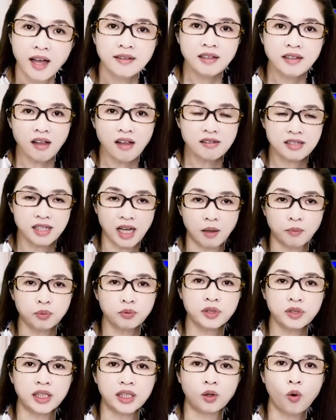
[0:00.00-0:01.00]
那涨
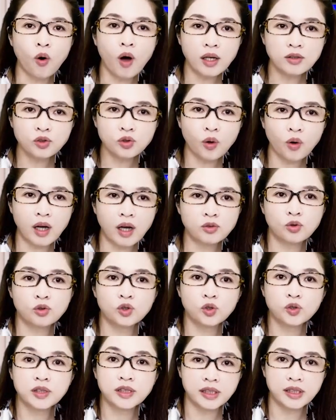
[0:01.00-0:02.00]
不停，换句话说
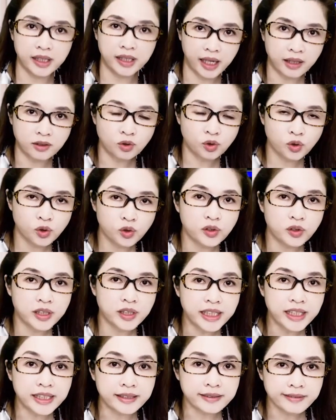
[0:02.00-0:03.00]
就是延续
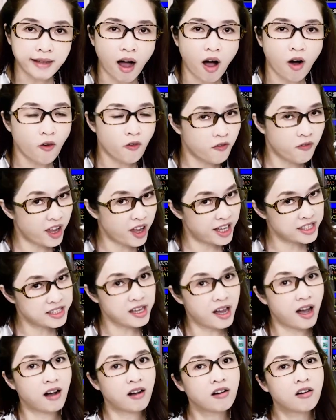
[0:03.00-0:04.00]
力道非
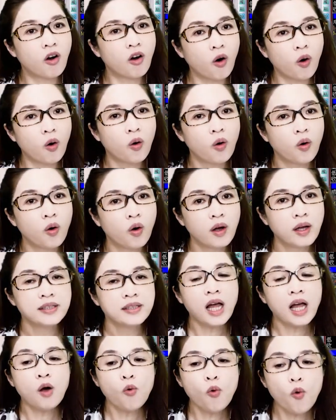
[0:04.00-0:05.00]
常够。
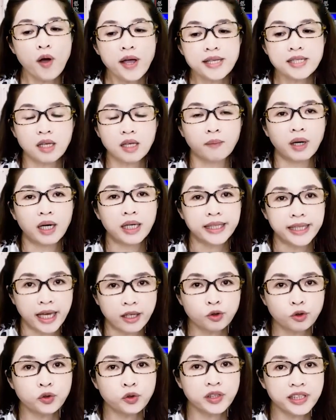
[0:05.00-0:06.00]
那为什么
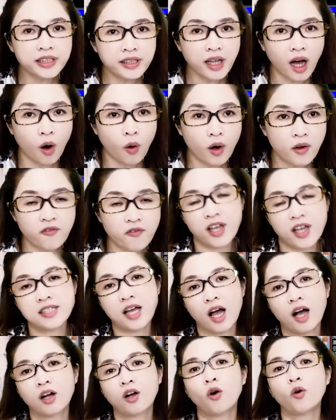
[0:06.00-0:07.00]
延续力道会非
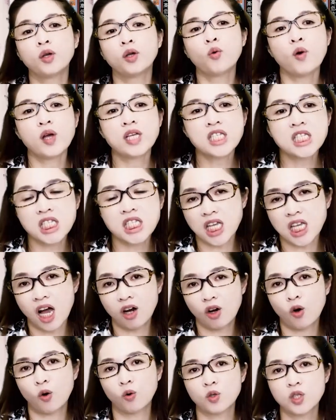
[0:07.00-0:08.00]
常够？因为市场
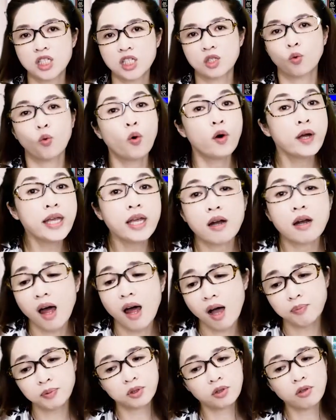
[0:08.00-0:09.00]
共识，我也
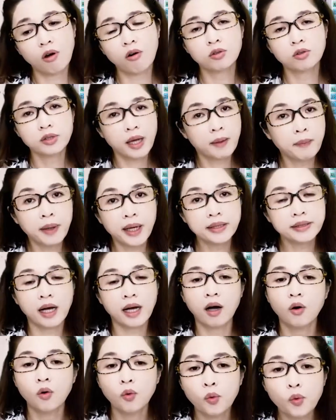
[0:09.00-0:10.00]
拉不动。坦白
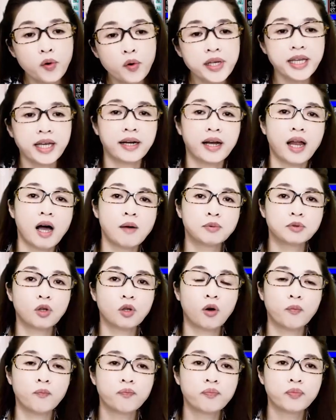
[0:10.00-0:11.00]
讲，我也拉不
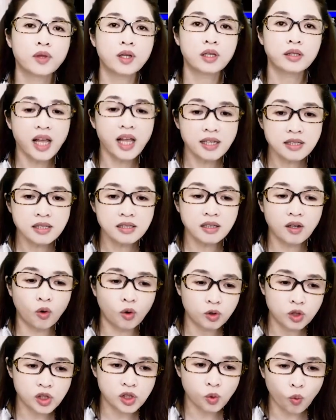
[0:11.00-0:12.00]
动。但是
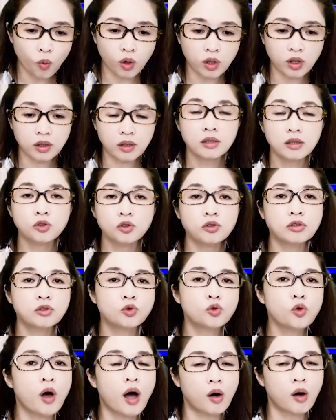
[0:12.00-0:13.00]
呢，我就是
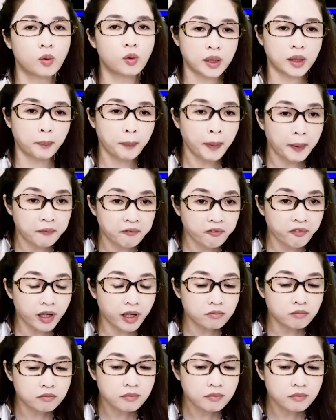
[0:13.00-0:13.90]
做好我的本分，